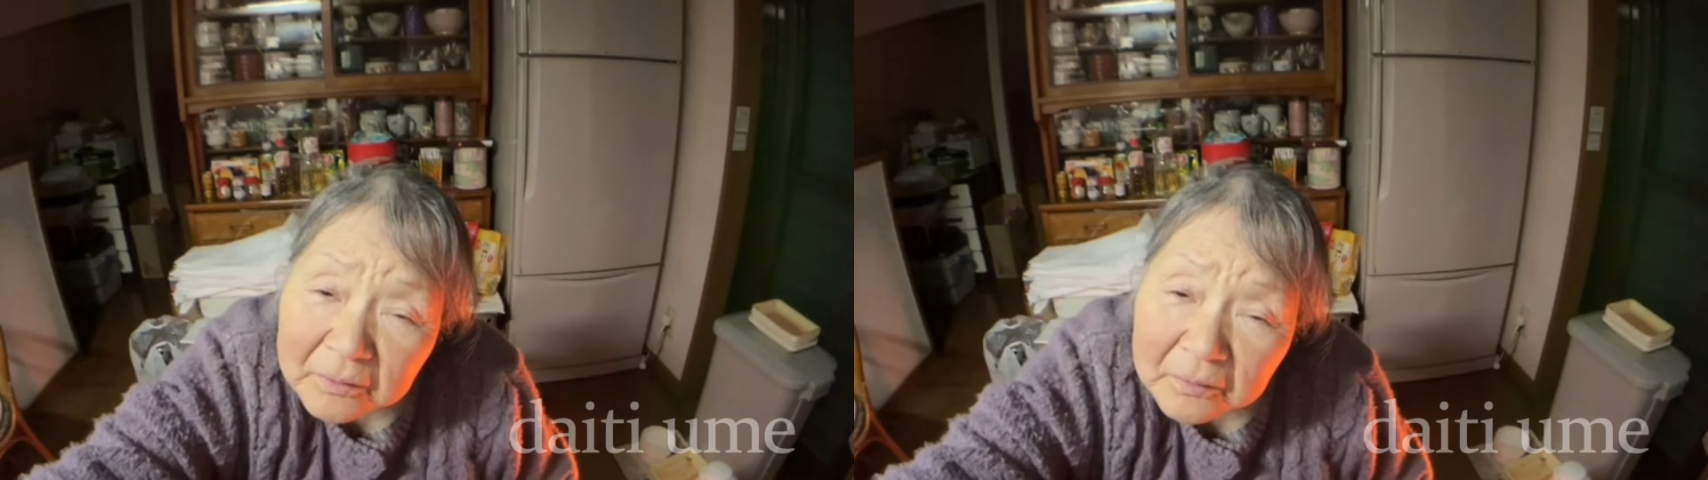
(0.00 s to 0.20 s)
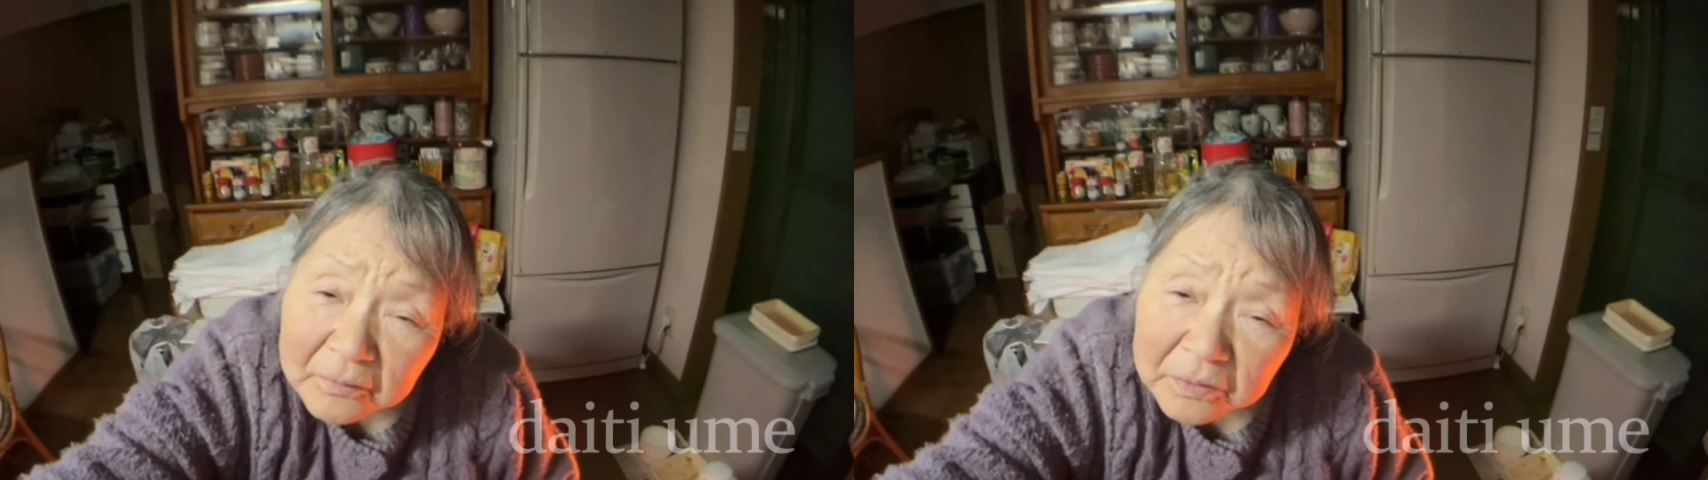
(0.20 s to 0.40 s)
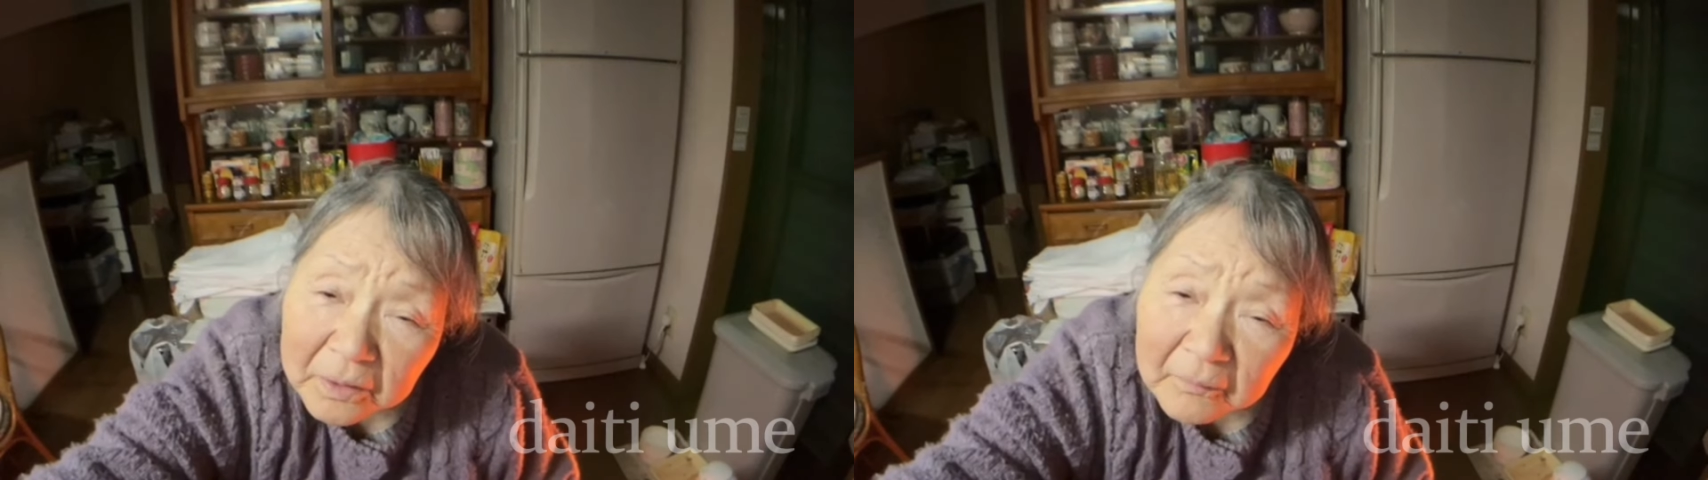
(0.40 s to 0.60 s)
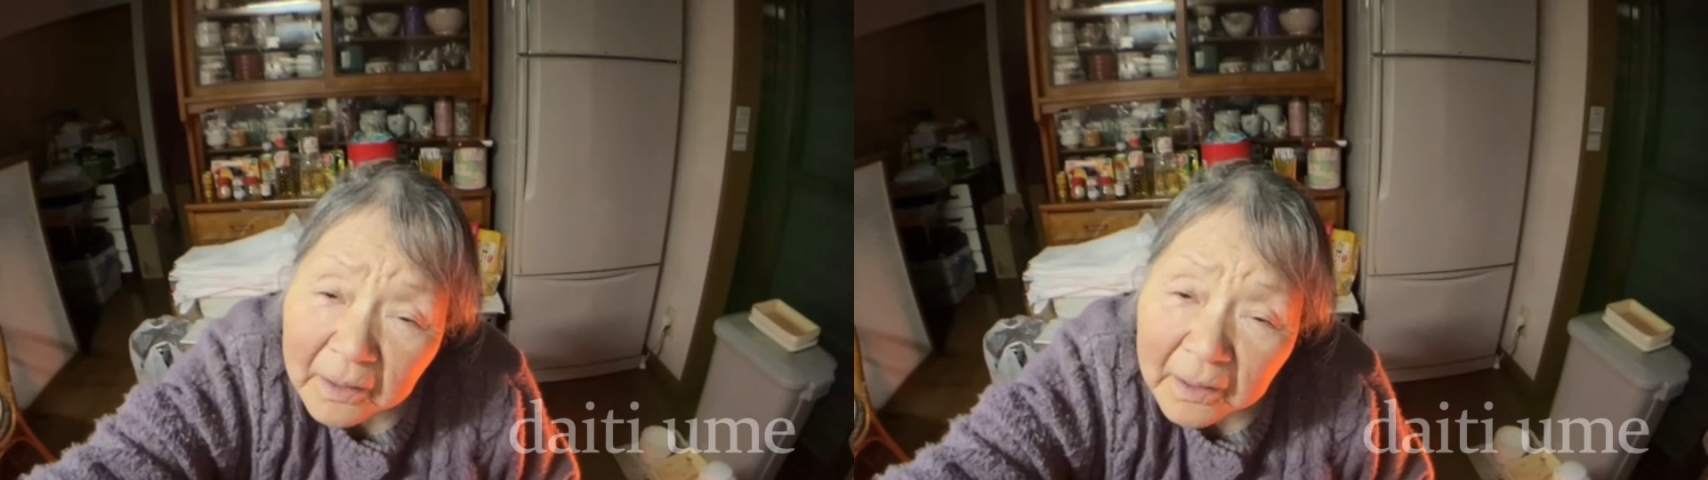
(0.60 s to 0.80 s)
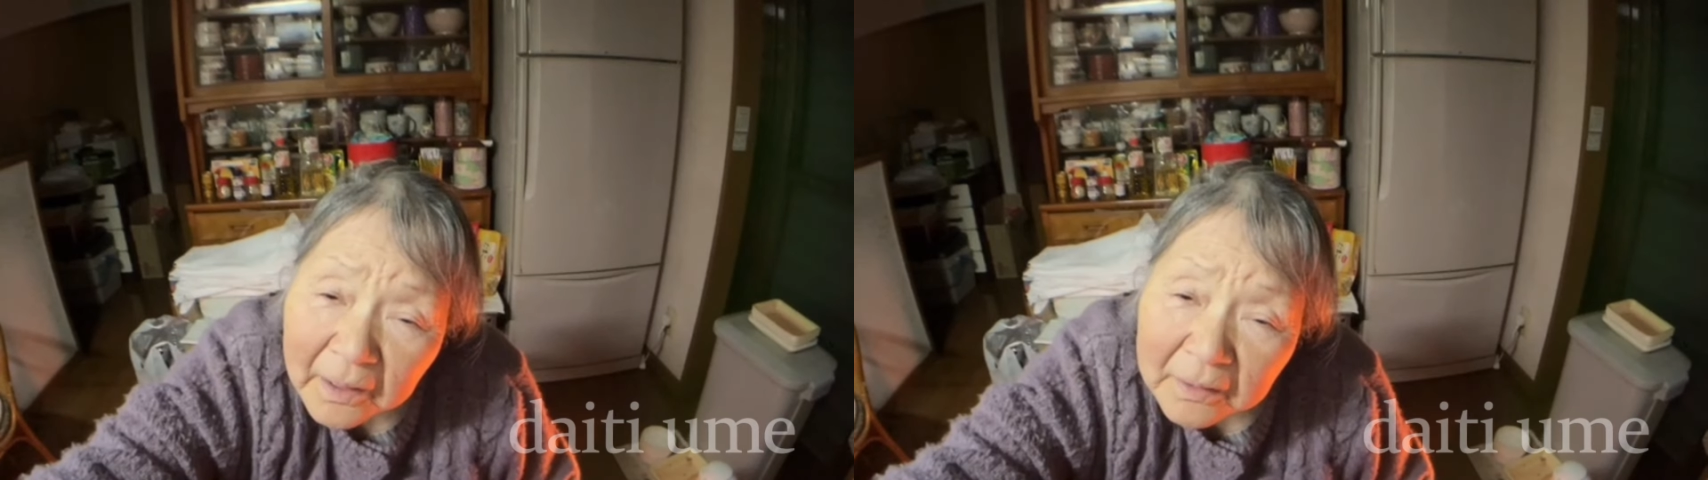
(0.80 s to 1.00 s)
低くて
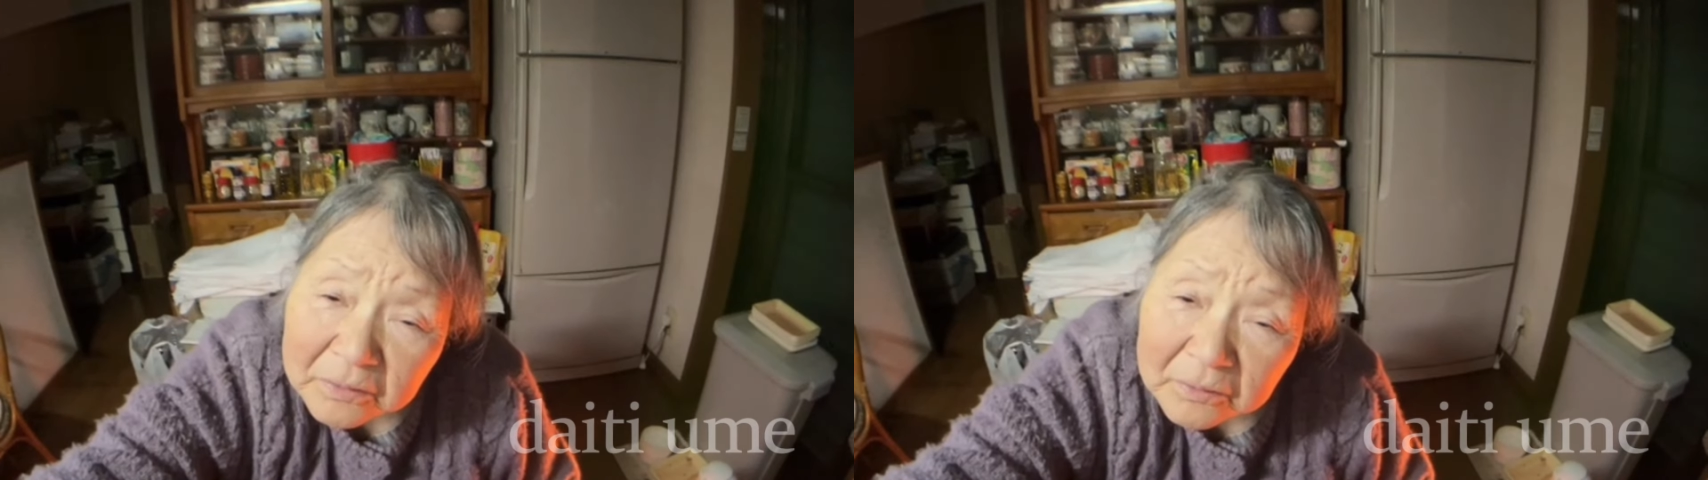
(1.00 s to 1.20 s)
は